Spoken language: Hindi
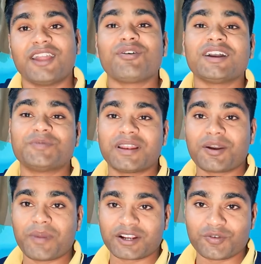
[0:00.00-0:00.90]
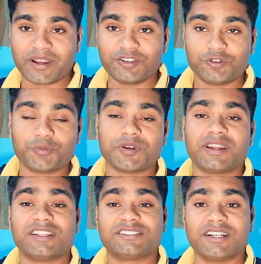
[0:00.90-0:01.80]
हेलो गाइज वेलकम बैक टू माय यूट्यूब
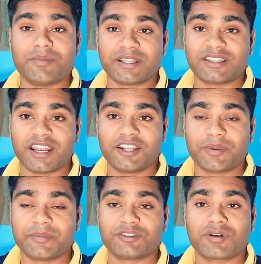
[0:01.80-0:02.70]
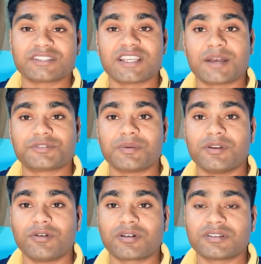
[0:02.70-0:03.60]
चैनल स्टडी मैथ वन में तो कैसे हैं आप सभी
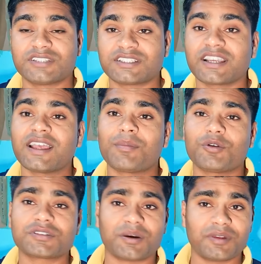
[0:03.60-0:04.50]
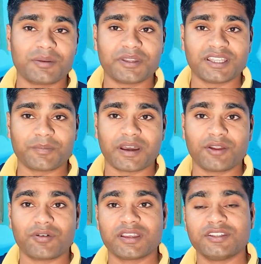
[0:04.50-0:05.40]
लोग जैसा कि आप लोग थंबनेल पे देख पा
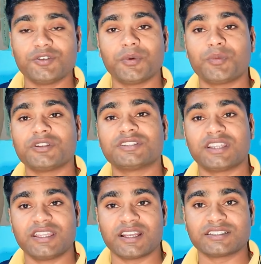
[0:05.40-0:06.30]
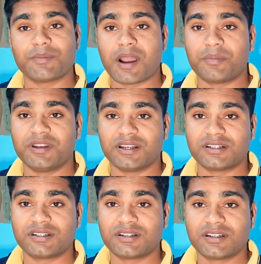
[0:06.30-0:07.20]
रहे होंगे यूपी पुलिस री एग्जाम
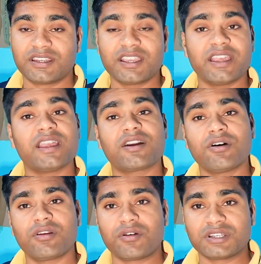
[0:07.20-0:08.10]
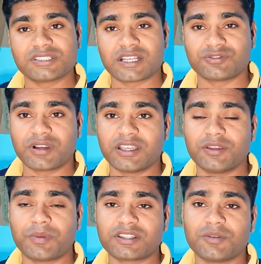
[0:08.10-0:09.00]
अपडेट ठीक है एक और नोटिस आ चुका
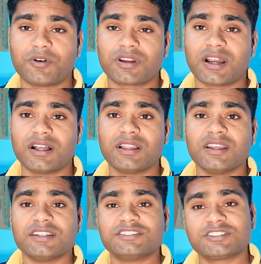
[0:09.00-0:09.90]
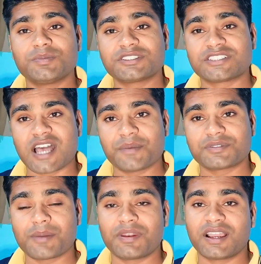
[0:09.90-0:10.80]
है भर्ती बोर्ड का जिसमें
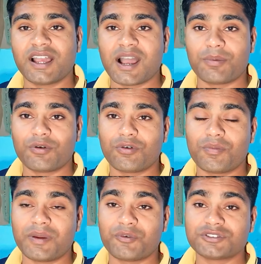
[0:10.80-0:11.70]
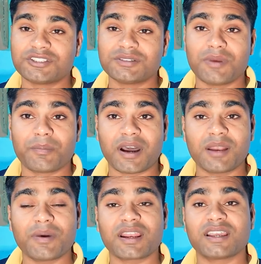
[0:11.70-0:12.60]
साफ साफ लिखा है आप लोगों को मैं वो चीज़ मैं
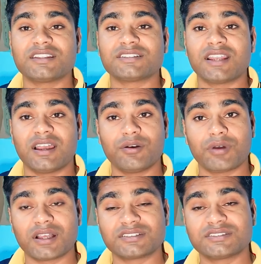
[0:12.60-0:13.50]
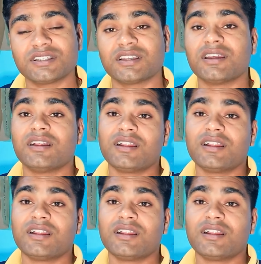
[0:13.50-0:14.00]
बार बार कहते चला आया हूँ आज से